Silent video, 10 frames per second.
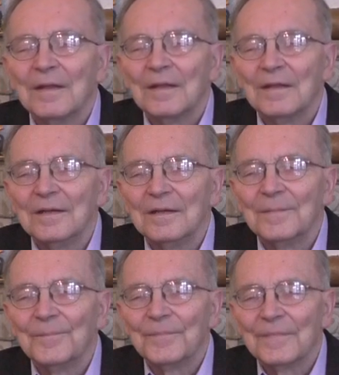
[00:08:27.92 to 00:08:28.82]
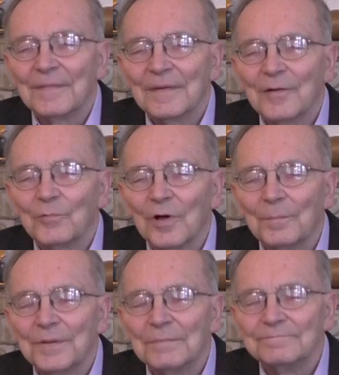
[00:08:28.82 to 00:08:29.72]
e,
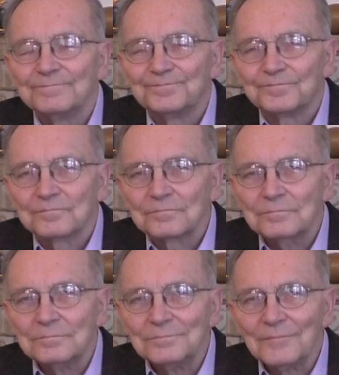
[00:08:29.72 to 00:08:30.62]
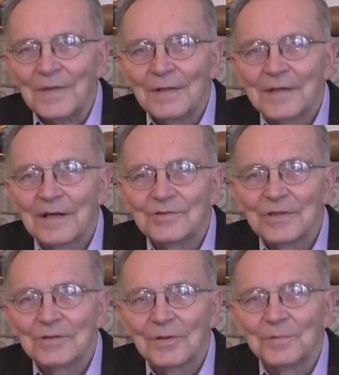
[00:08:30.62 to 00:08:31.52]
Europie.
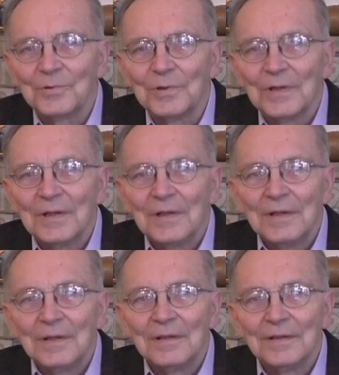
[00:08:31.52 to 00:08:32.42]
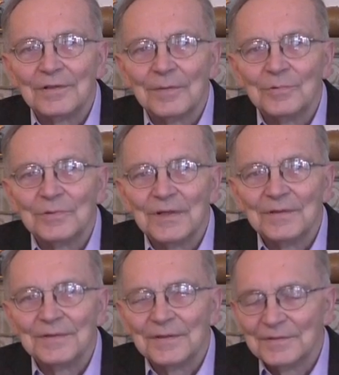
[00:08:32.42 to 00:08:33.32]
Także to był, e, to był
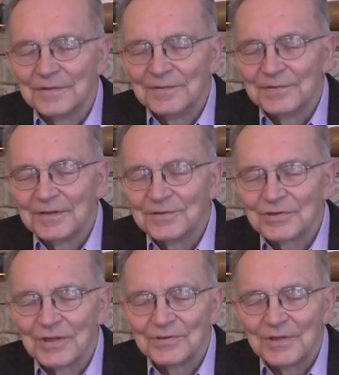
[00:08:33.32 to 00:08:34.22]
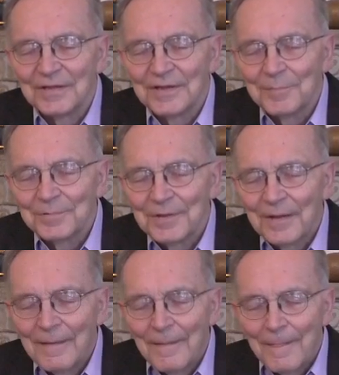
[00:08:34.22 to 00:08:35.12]
ten, ten, ten, ten trzeci etap.
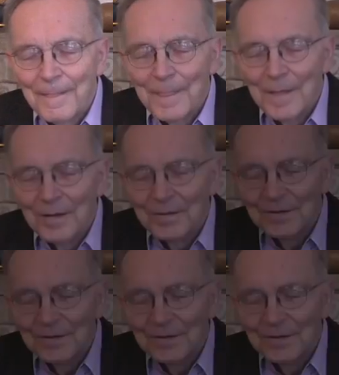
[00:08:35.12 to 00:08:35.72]
No